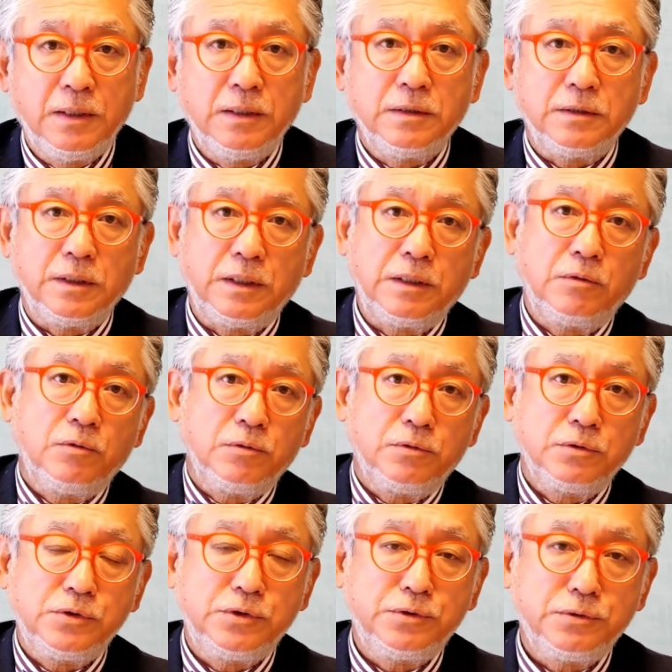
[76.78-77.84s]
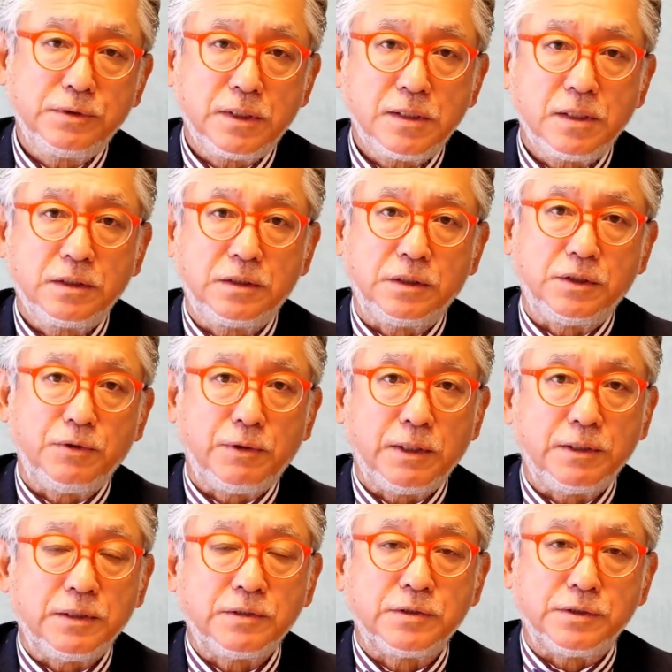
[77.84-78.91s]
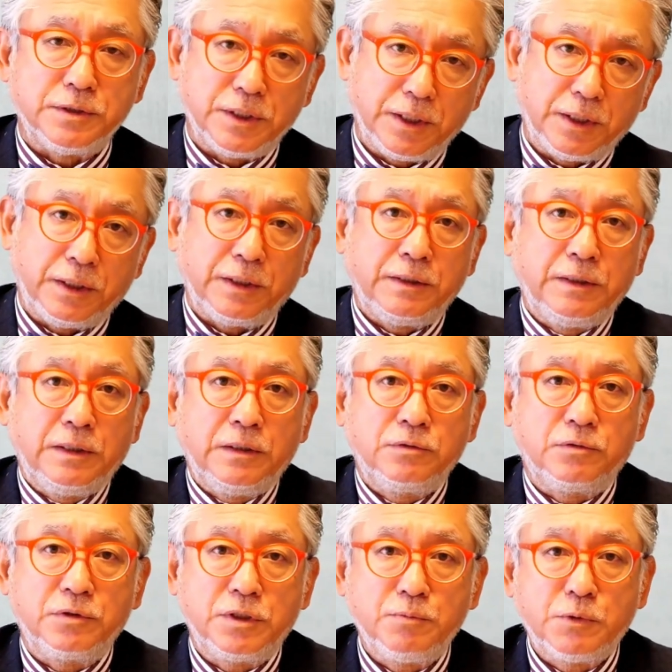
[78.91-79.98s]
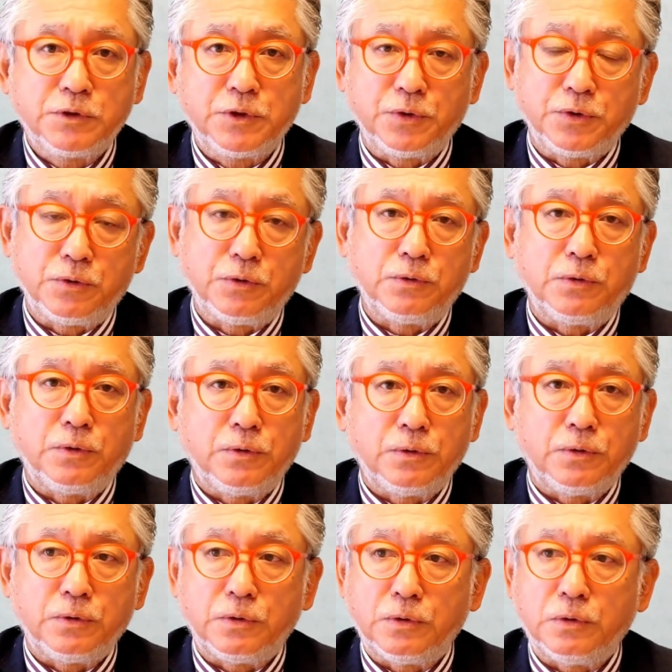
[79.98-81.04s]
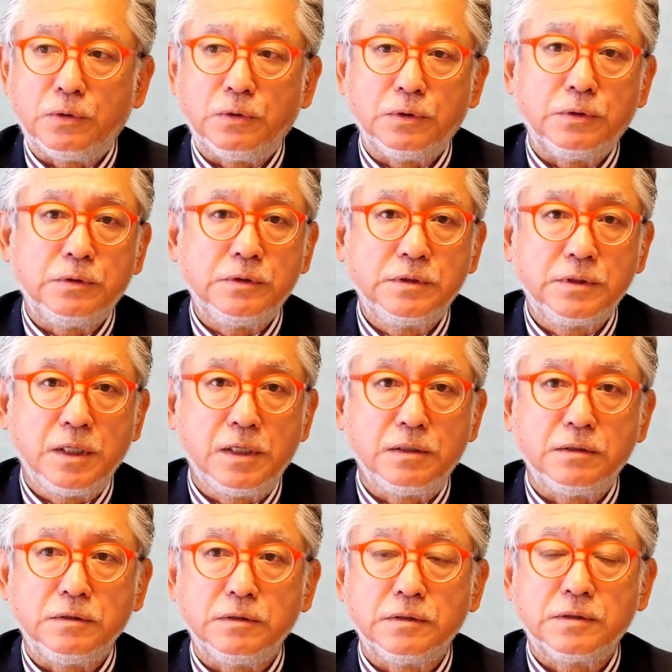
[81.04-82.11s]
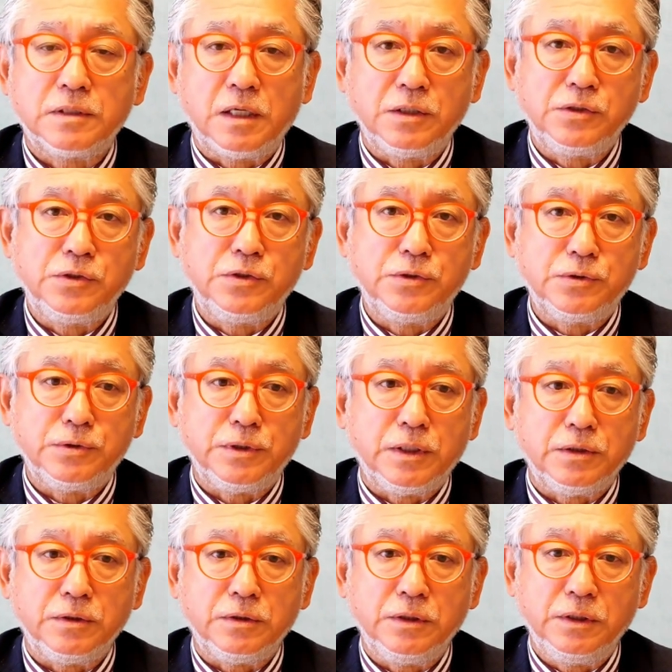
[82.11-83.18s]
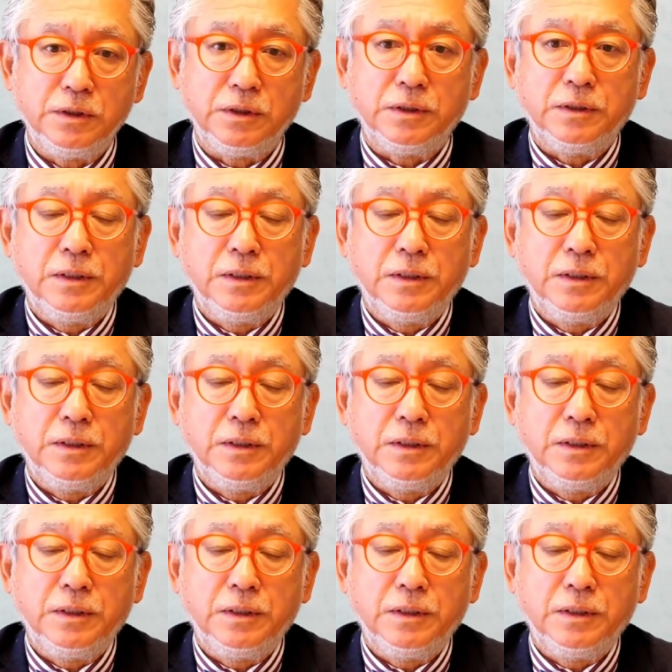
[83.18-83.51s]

でこの17基ではですねとてもその2030年に、